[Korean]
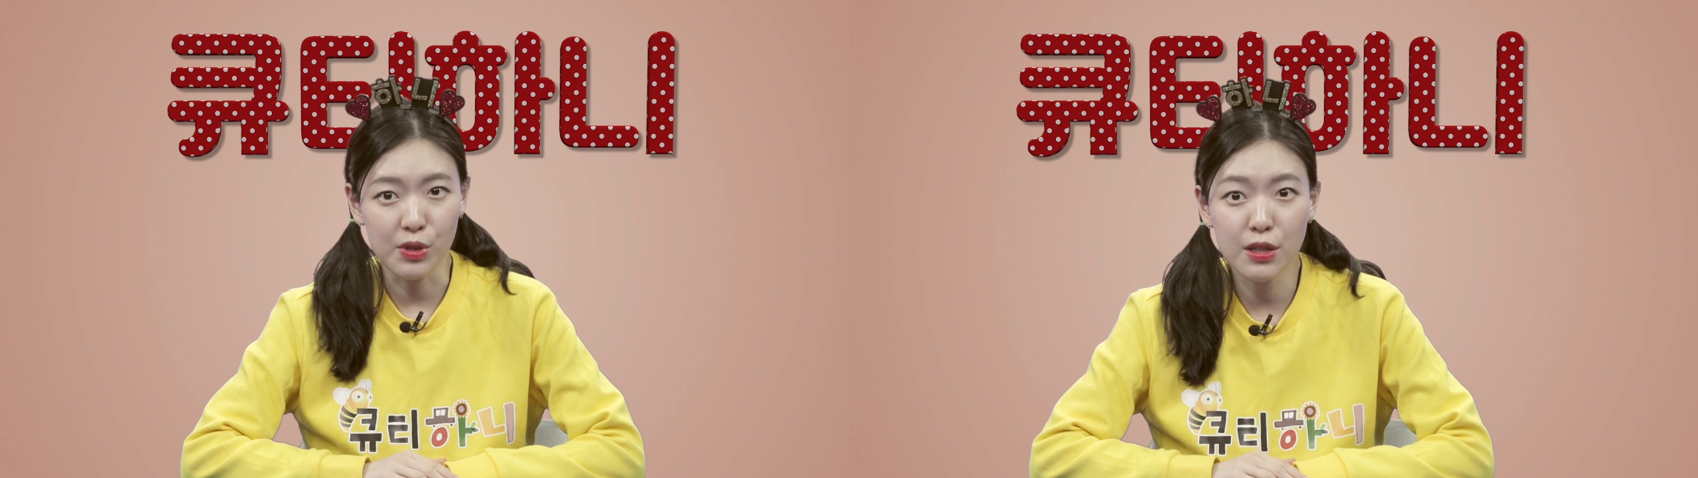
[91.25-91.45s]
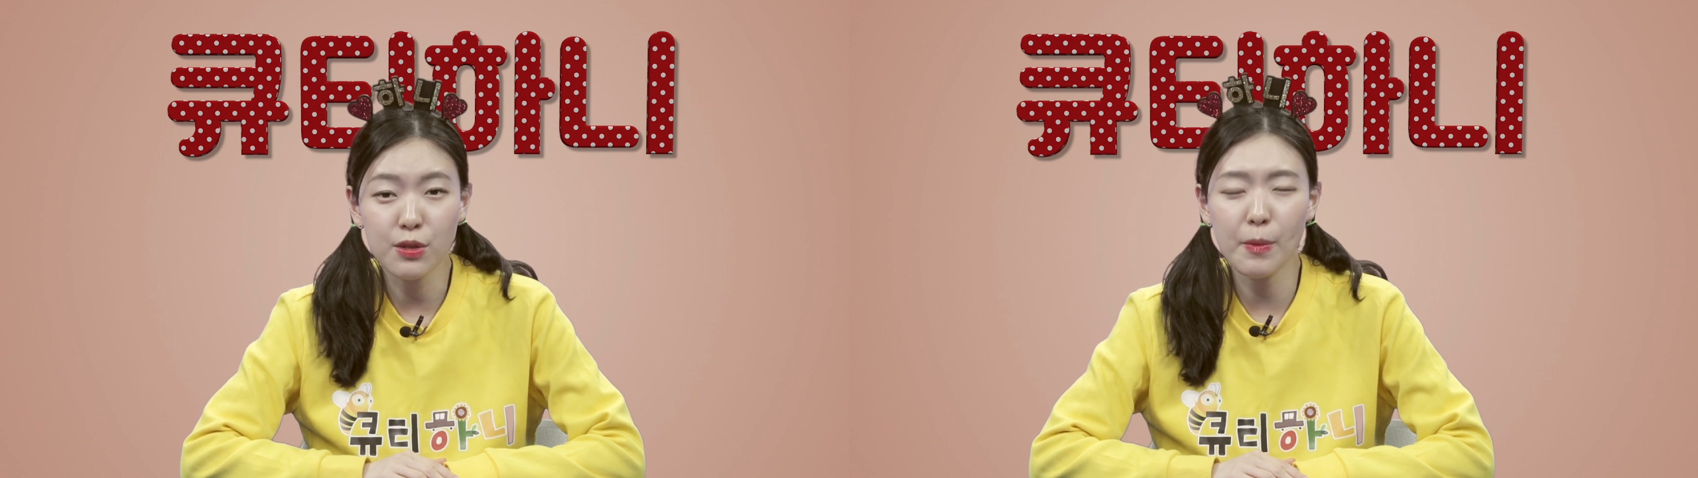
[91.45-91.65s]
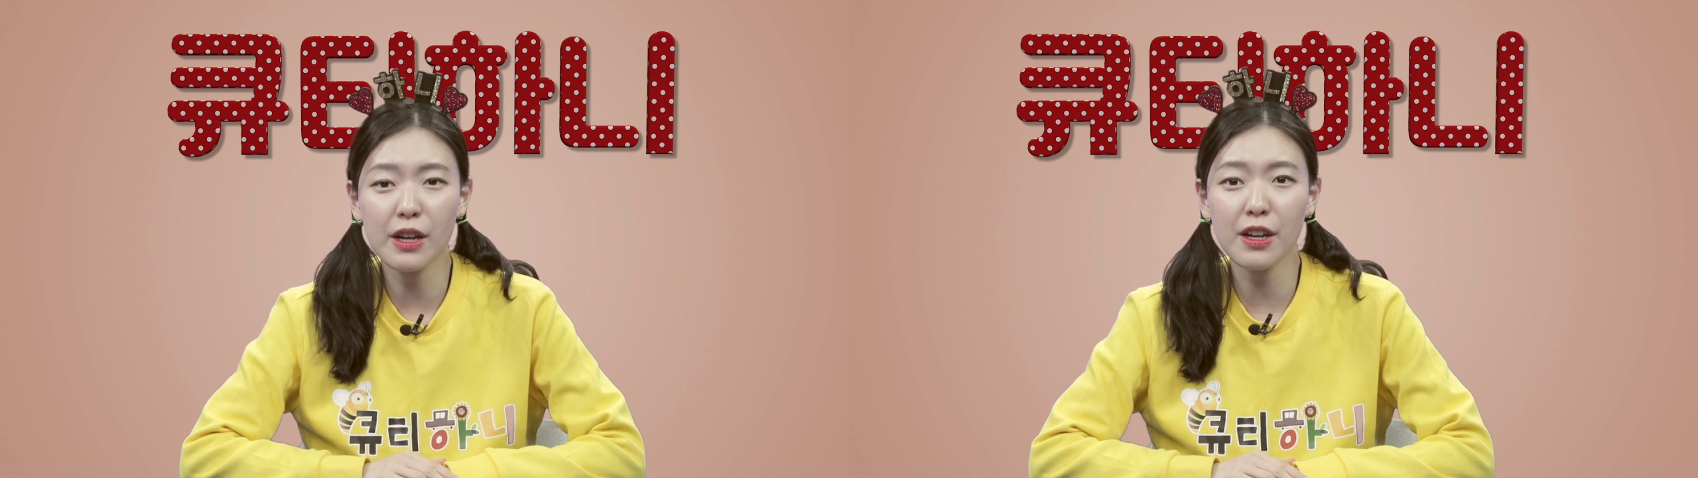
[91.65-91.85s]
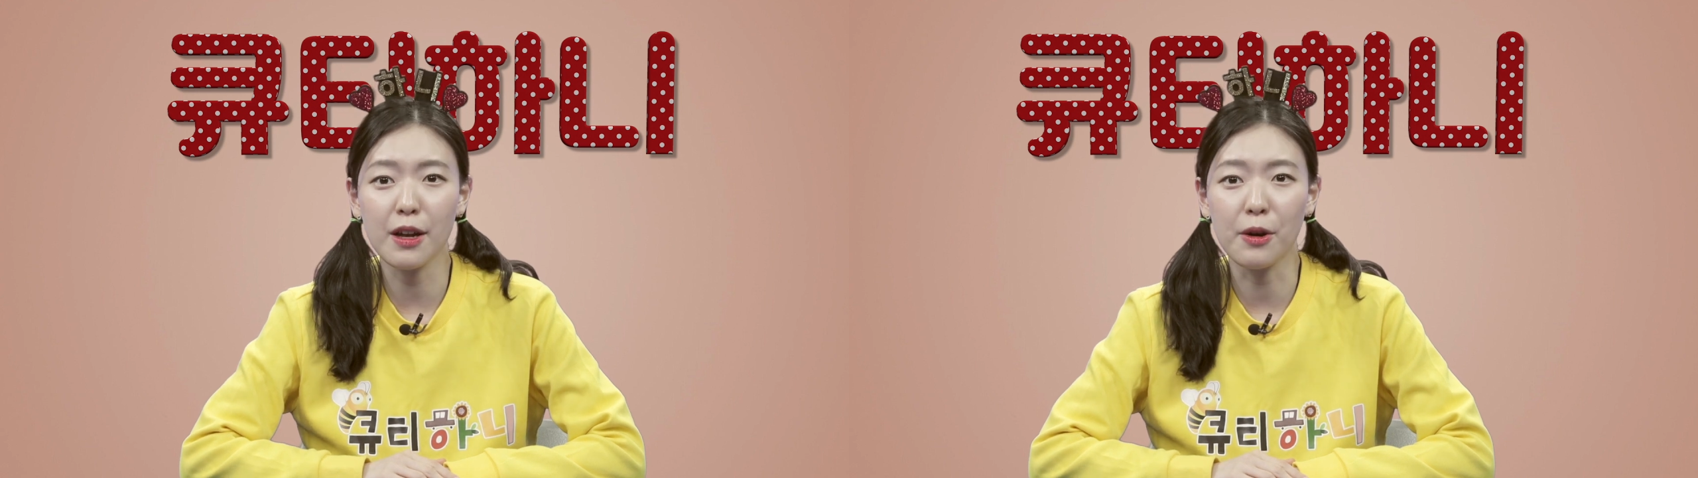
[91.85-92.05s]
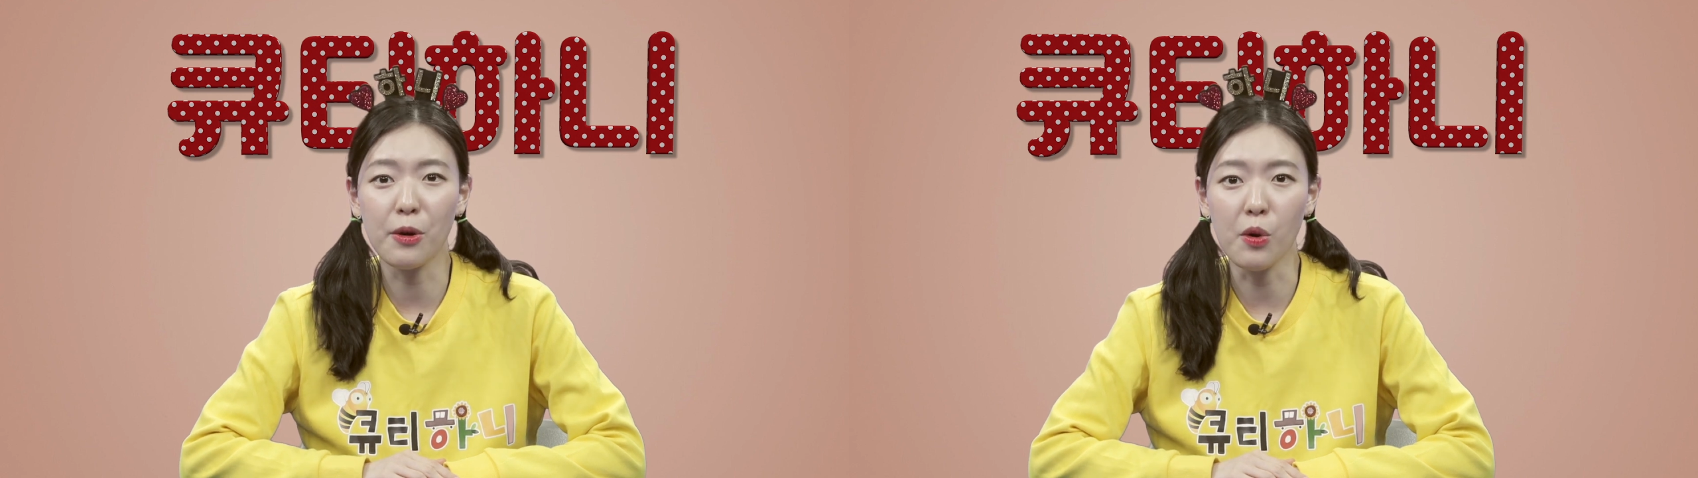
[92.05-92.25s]
위해서
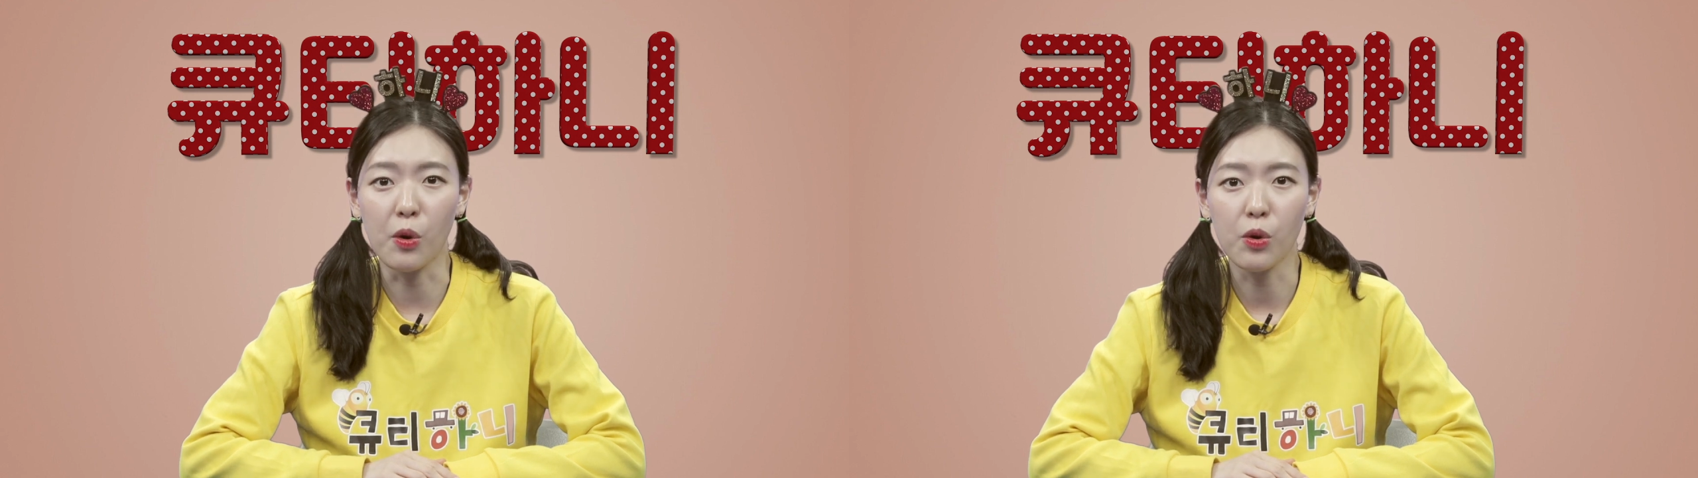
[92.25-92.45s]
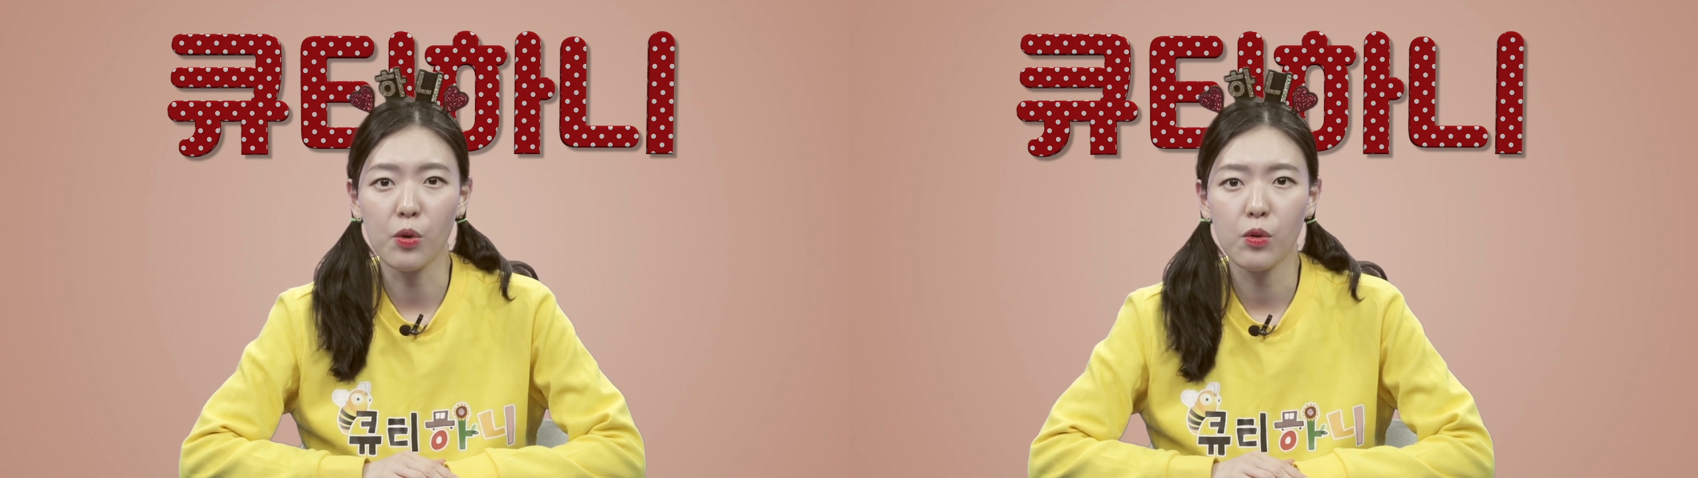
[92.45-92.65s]
말이에요.